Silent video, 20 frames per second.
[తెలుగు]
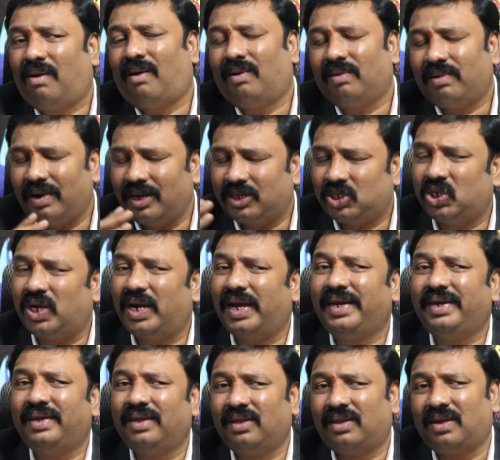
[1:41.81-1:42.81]
ఆరు లక్షలు
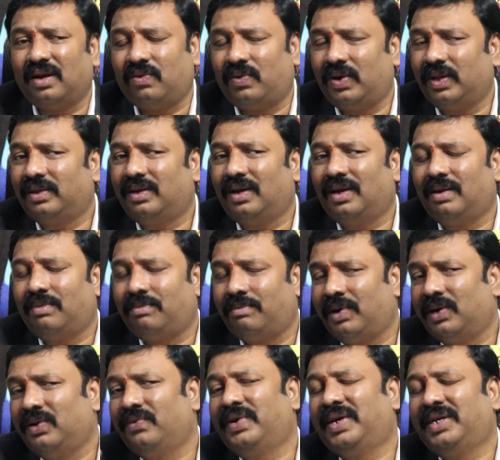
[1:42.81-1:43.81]
అయిన తర్వాత
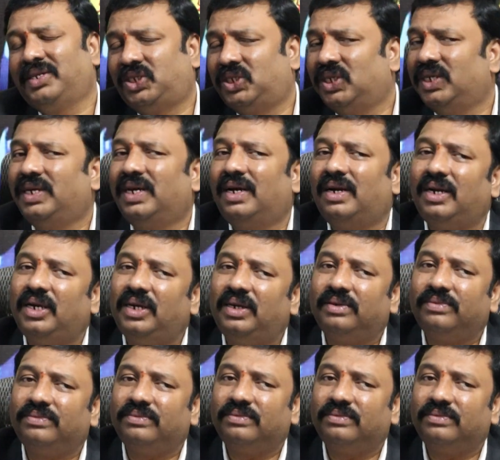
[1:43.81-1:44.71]
మనం ఏం చేయాలి